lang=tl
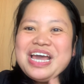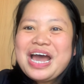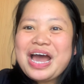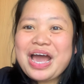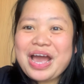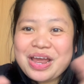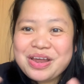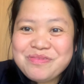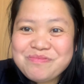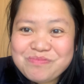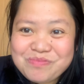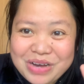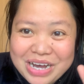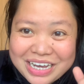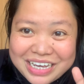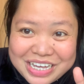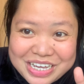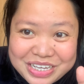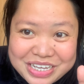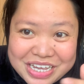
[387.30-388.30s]
I'm
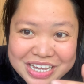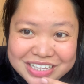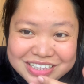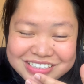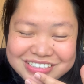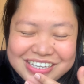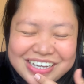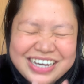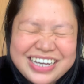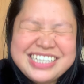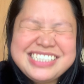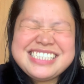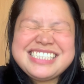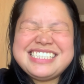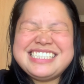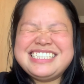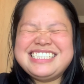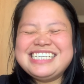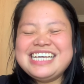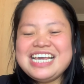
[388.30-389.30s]
back again guys.
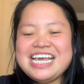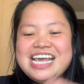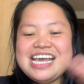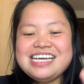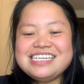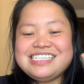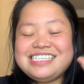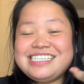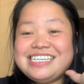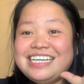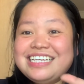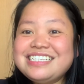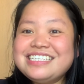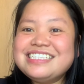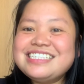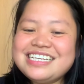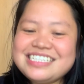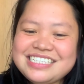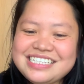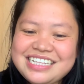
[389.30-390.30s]
Since
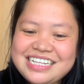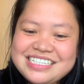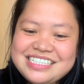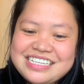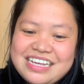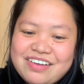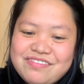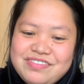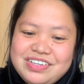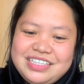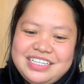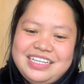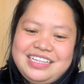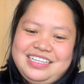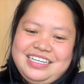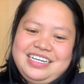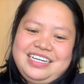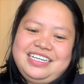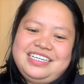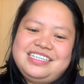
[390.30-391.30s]
na sinasabi
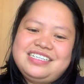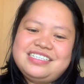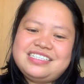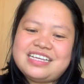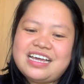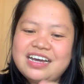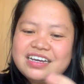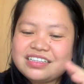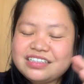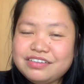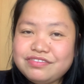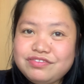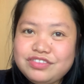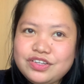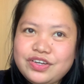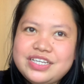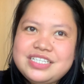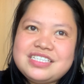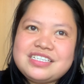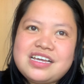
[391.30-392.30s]
nila is active
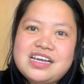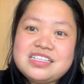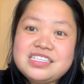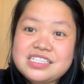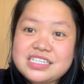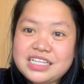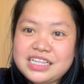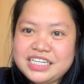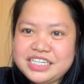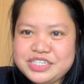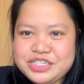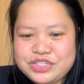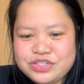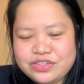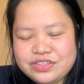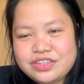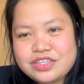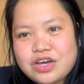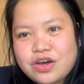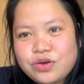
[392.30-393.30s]
noise
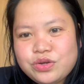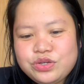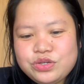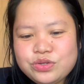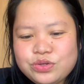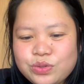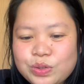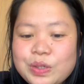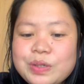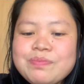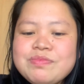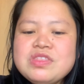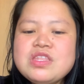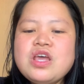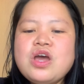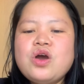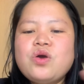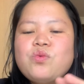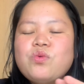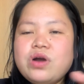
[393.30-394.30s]
cancellation daw yung
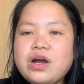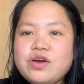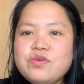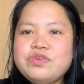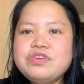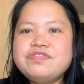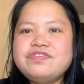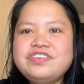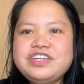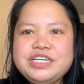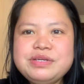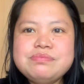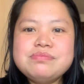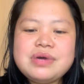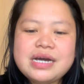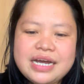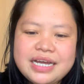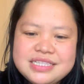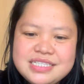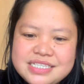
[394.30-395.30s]
Huawei free
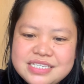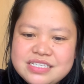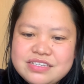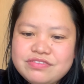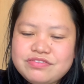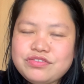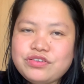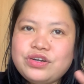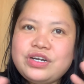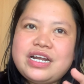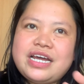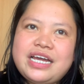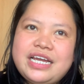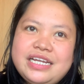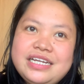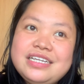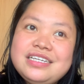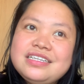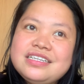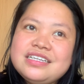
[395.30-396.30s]
buds for
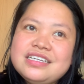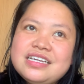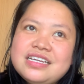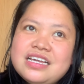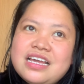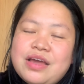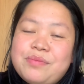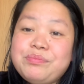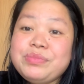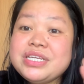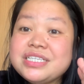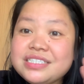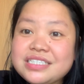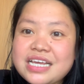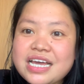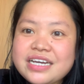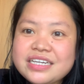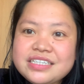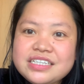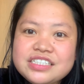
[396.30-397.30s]
I.
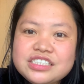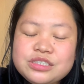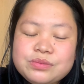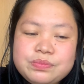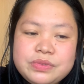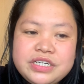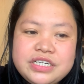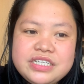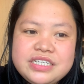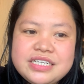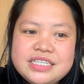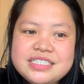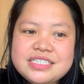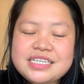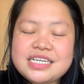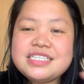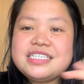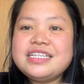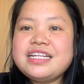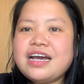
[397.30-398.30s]
Bisak ng experience
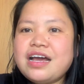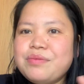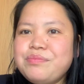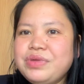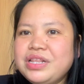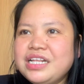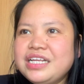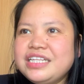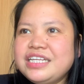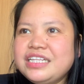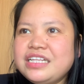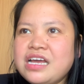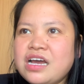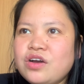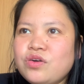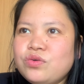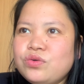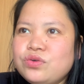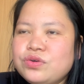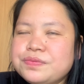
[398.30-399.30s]
kasi nakabili din
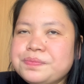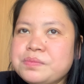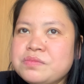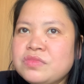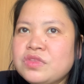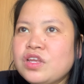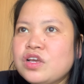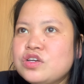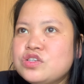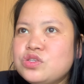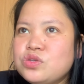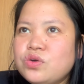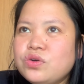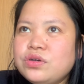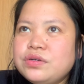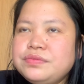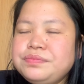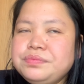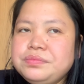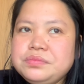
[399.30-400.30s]
ako.
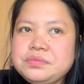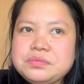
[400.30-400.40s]
So,